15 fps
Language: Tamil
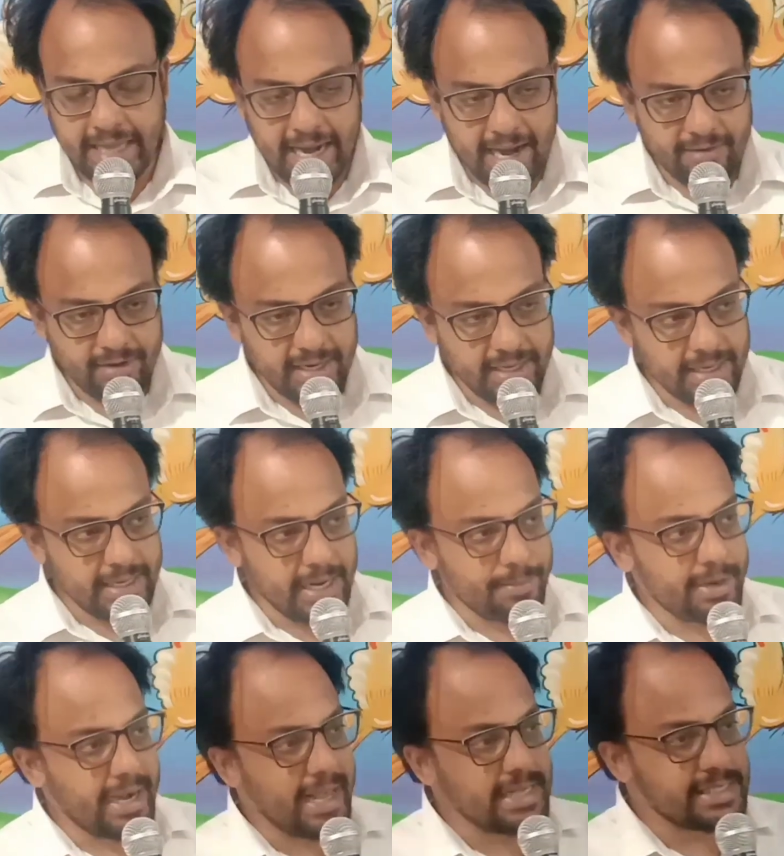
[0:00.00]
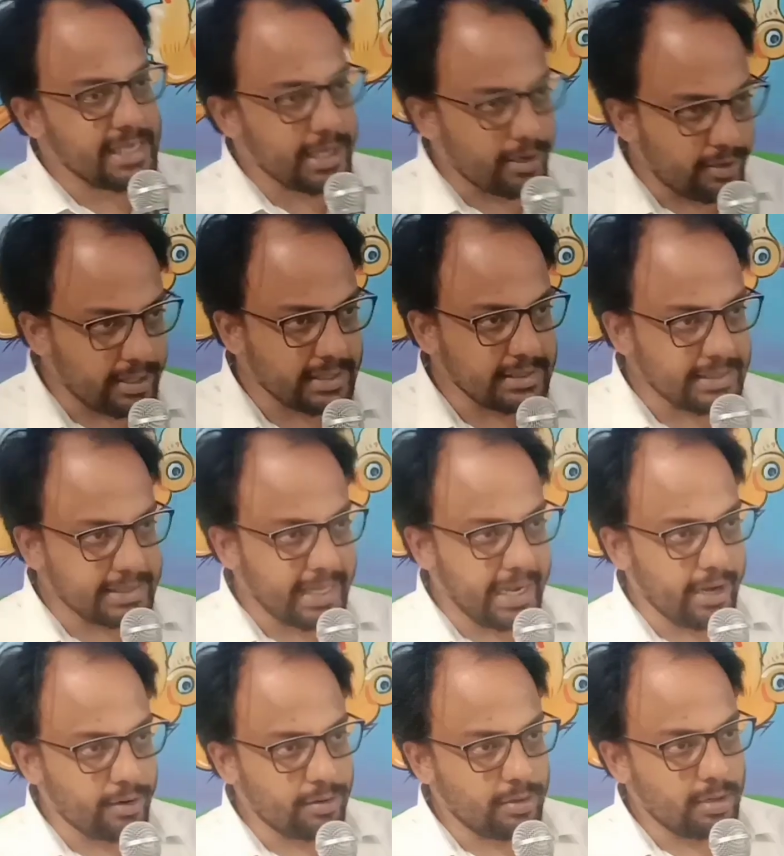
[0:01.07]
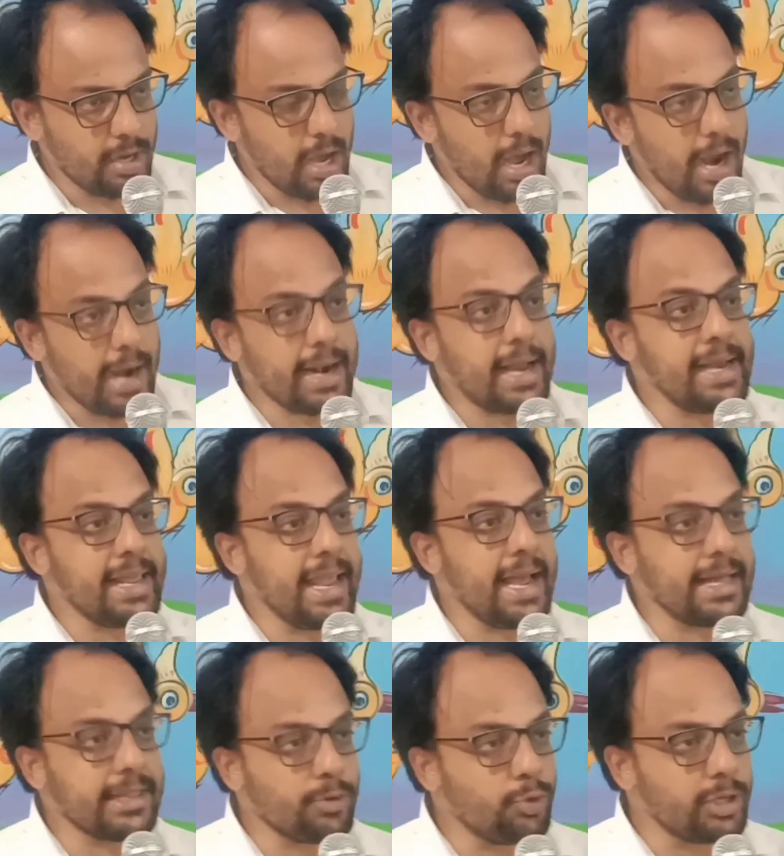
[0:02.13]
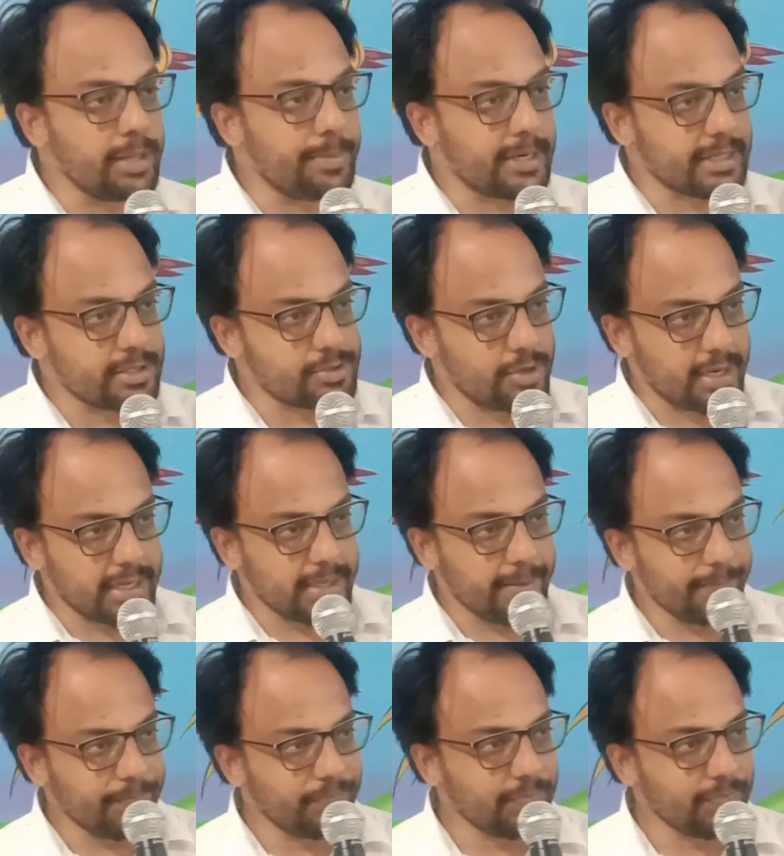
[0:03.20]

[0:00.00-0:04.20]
தேவனுக்கு நம்ம நேசிக்கிறோன்றது தெரியும் ஆனால் ஏன் அதை உறுதிப்படுத்த சொல்கிறாரு